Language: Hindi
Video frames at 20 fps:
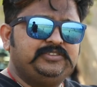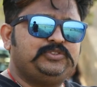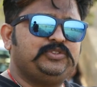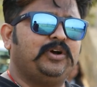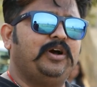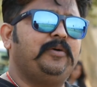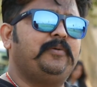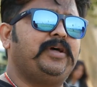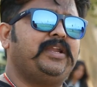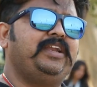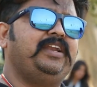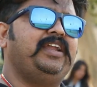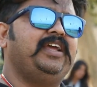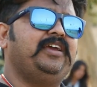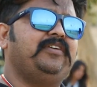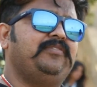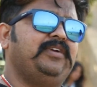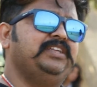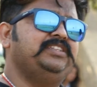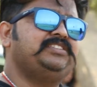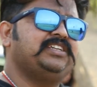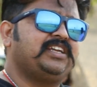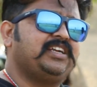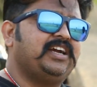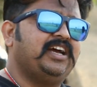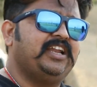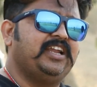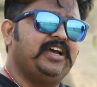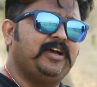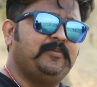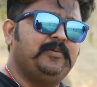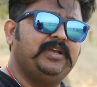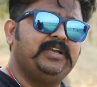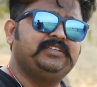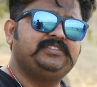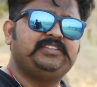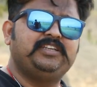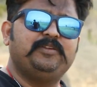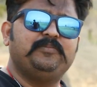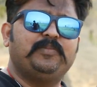जो हमारे नए वेंचर का नाम
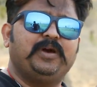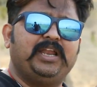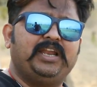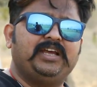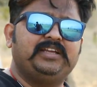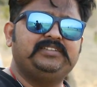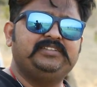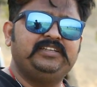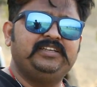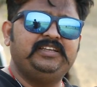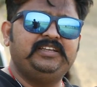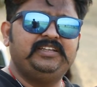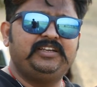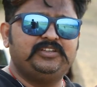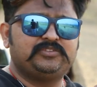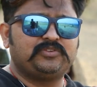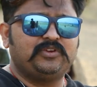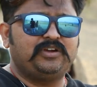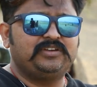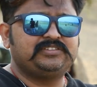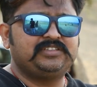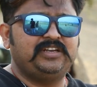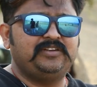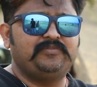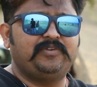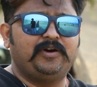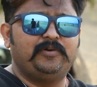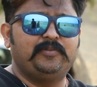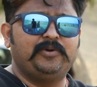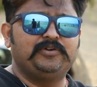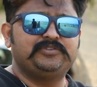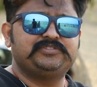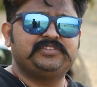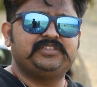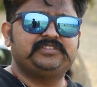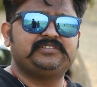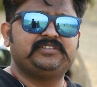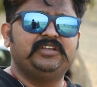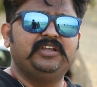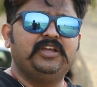है श्री बालाजी रिसोर्ट्स एंड फार्म
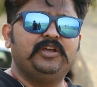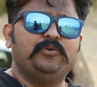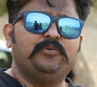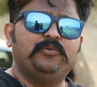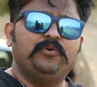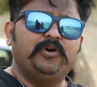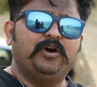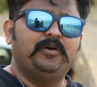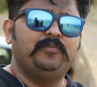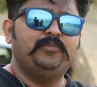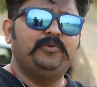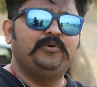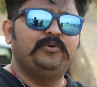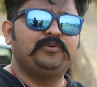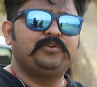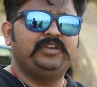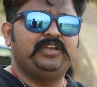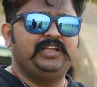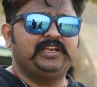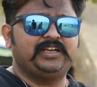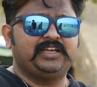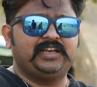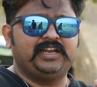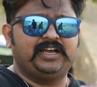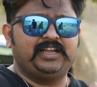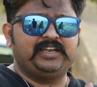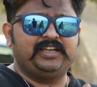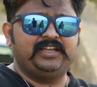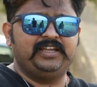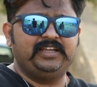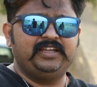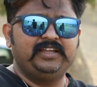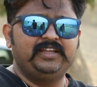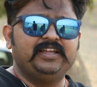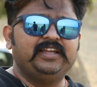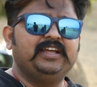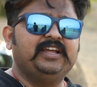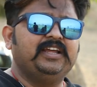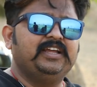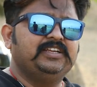हाउसेस वो हम लोग लेकर आ रहे हैं
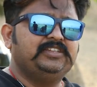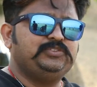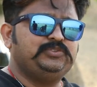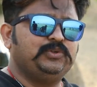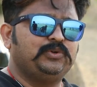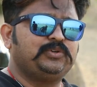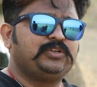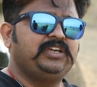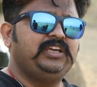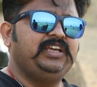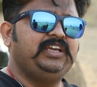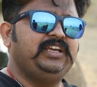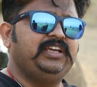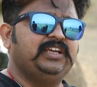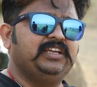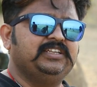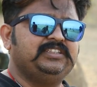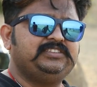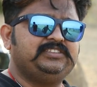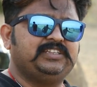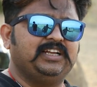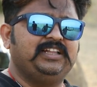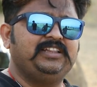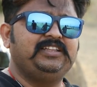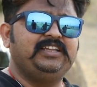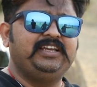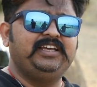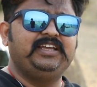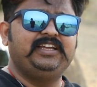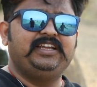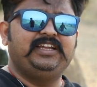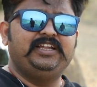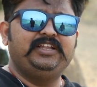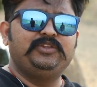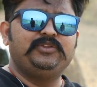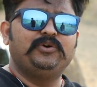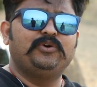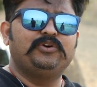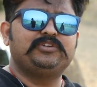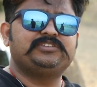जो कि जल्द ही
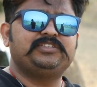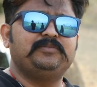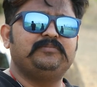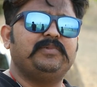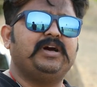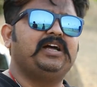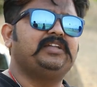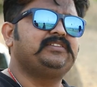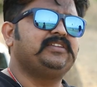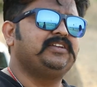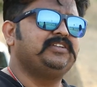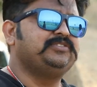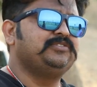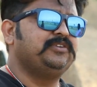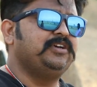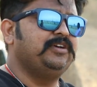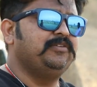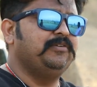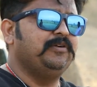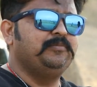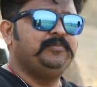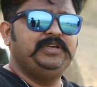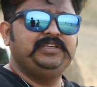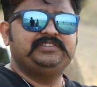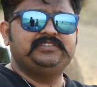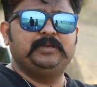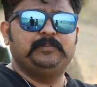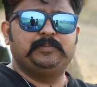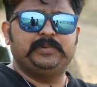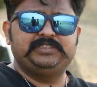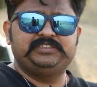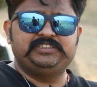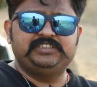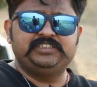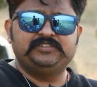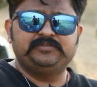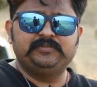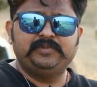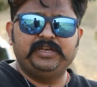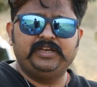इंदौर से मात्र जो है वह 20 से
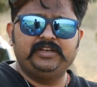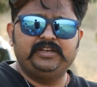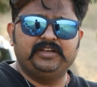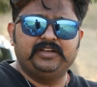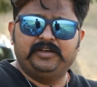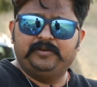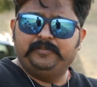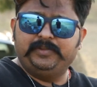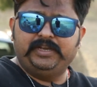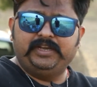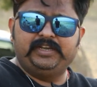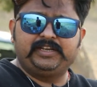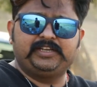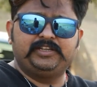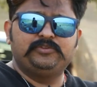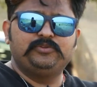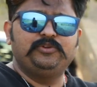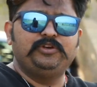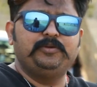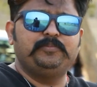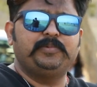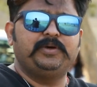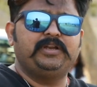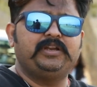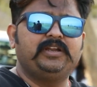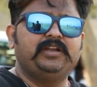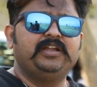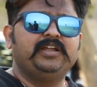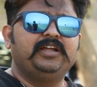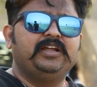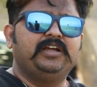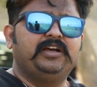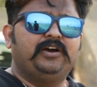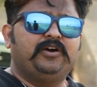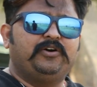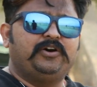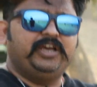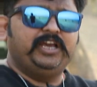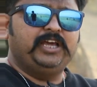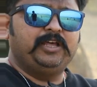25 मिनट मिनट की दूरी पर
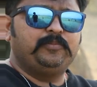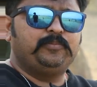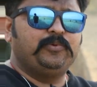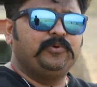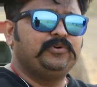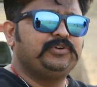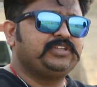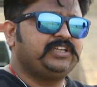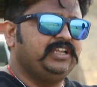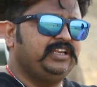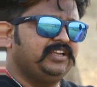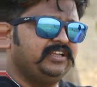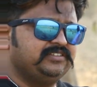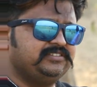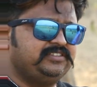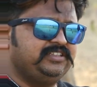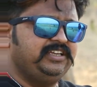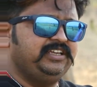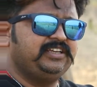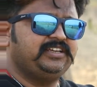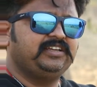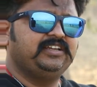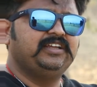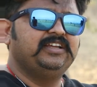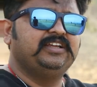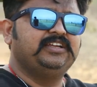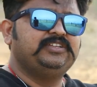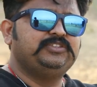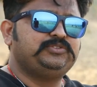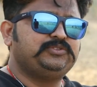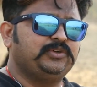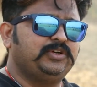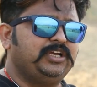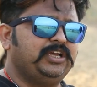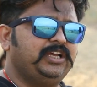एयरपोर्ट के नज़दीक जो